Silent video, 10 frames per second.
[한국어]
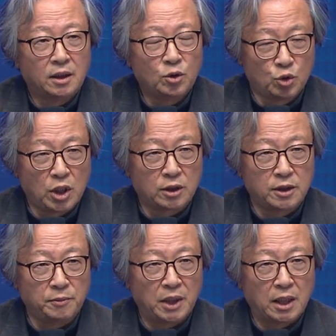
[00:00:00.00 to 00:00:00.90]

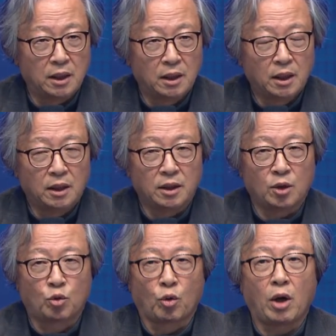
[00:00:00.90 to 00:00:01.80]
유적지입니다.
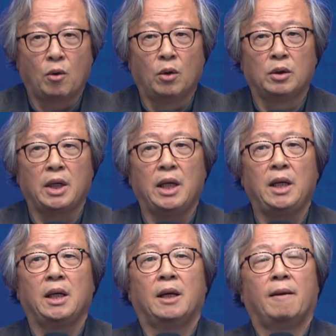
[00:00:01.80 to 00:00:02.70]
근데
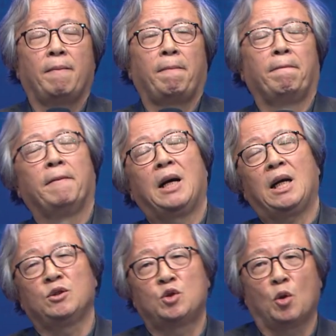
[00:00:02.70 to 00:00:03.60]
두개골들이
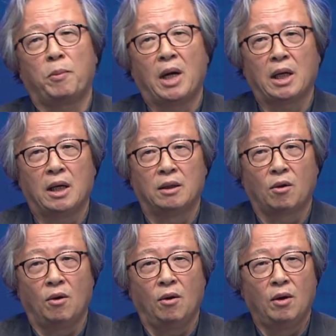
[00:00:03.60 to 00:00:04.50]
한쪽
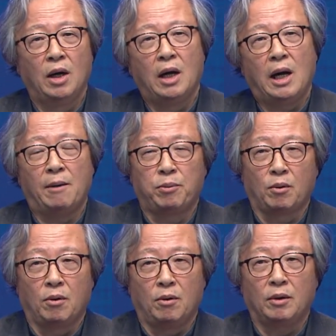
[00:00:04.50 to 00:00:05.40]
방향으로
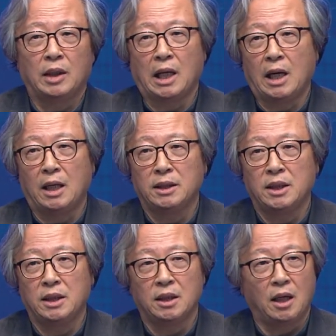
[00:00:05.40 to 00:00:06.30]
앞으로
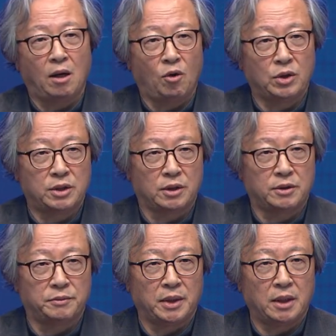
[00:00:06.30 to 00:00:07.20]
나란히 일을 하고
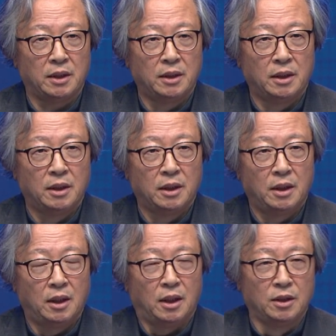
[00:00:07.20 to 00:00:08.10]
있었습니다.
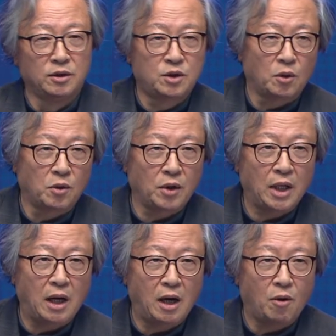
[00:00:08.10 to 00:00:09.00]
어느 쪽으로
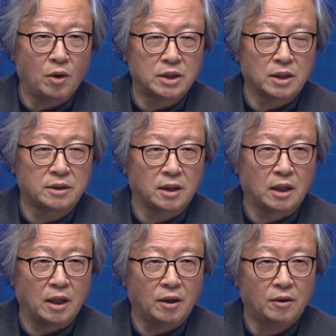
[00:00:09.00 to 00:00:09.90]
향하고
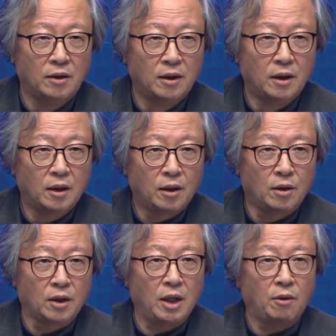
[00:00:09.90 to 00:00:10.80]
있었을까요?
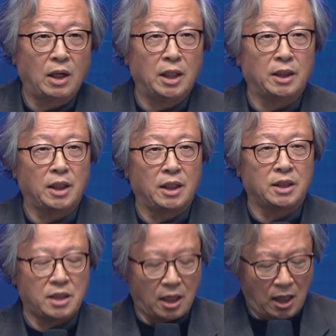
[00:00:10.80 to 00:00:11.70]
거기에 관련된
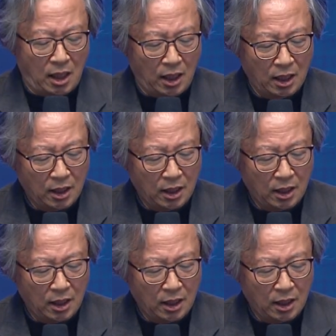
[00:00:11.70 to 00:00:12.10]
기사가